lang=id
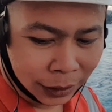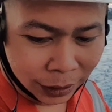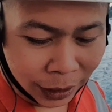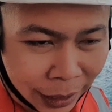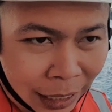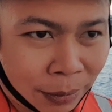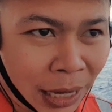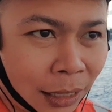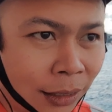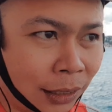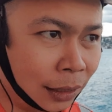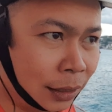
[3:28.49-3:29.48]
Ini keren banget
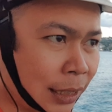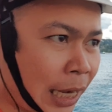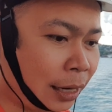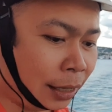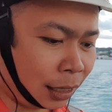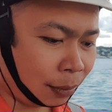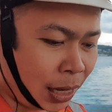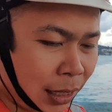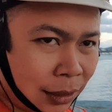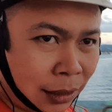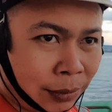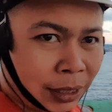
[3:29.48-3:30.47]
nih, sangat dekat
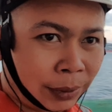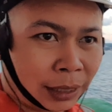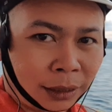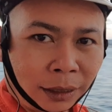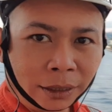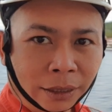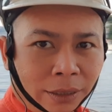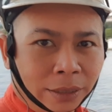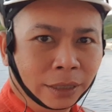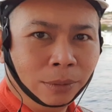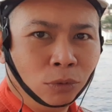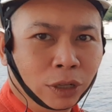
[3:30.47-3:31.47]
banget nih teman-teman
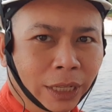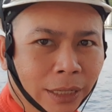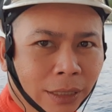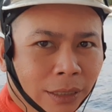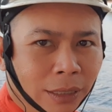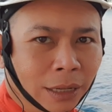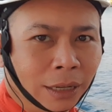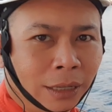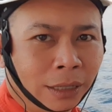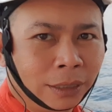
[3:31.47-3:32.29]
ini mungkin uh,